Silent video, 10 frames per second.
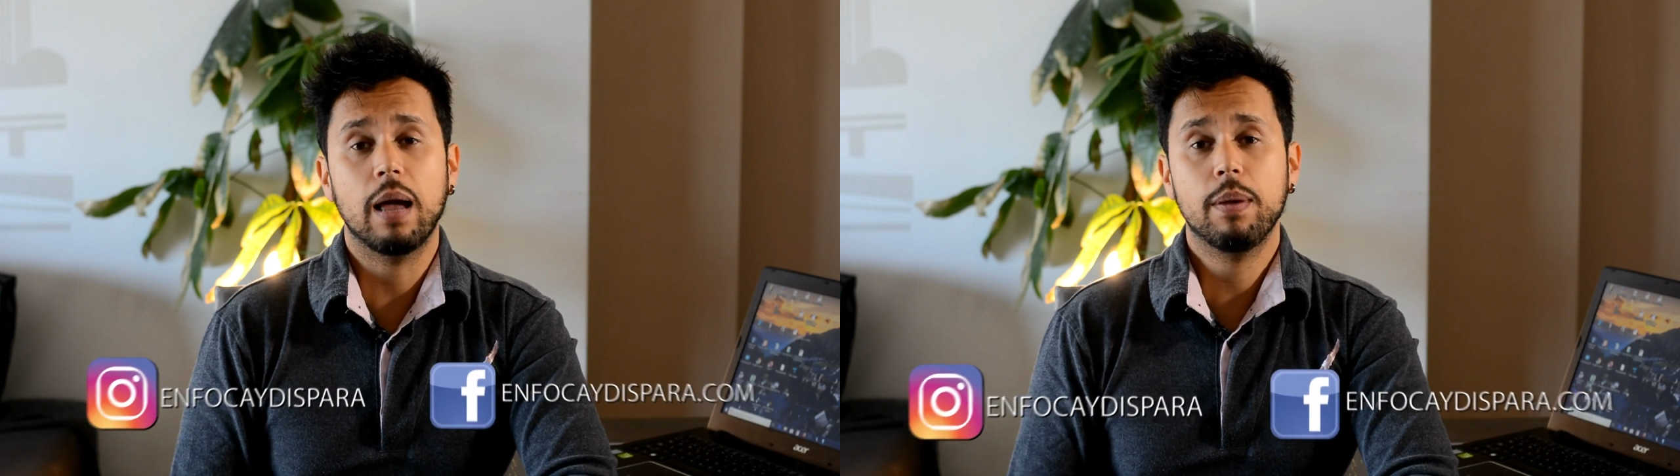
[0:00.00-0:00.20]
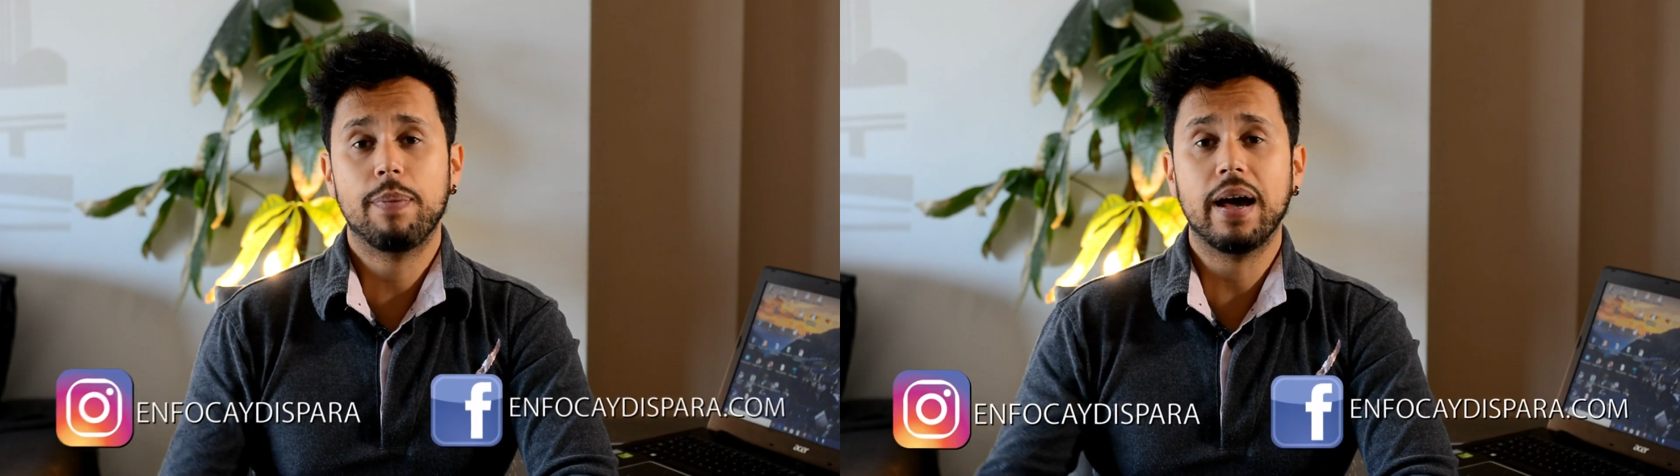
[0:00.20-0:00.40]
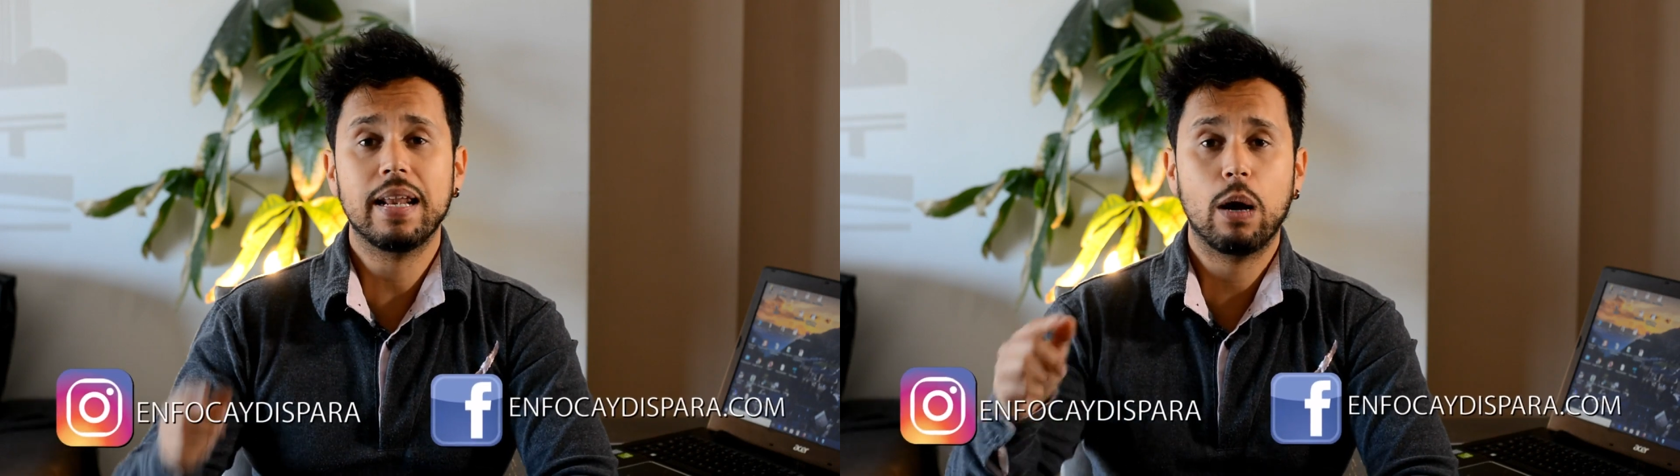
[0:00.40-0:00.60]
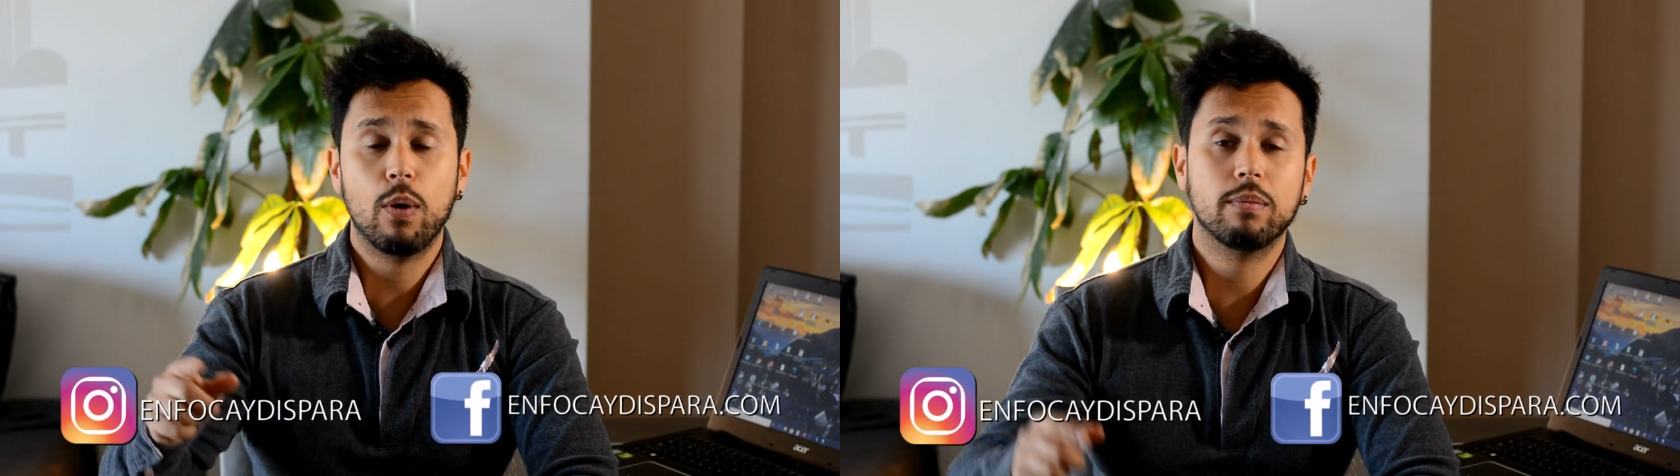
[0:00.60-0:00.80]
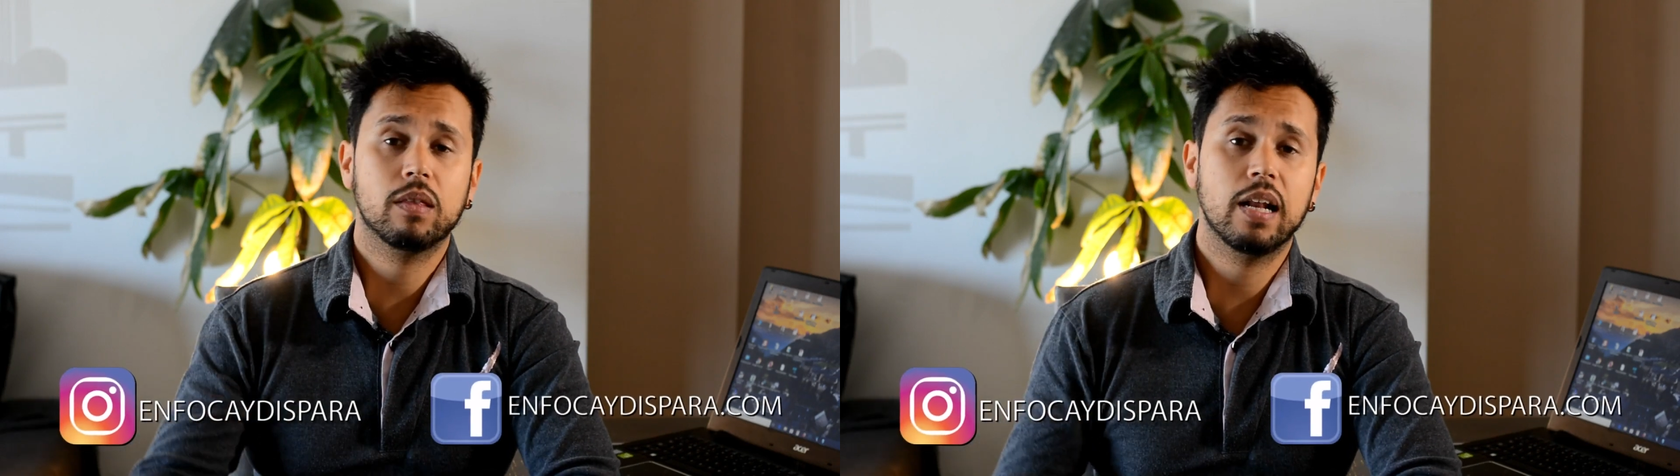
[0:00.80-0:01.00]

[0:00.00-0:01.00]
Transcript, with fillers: en mi página web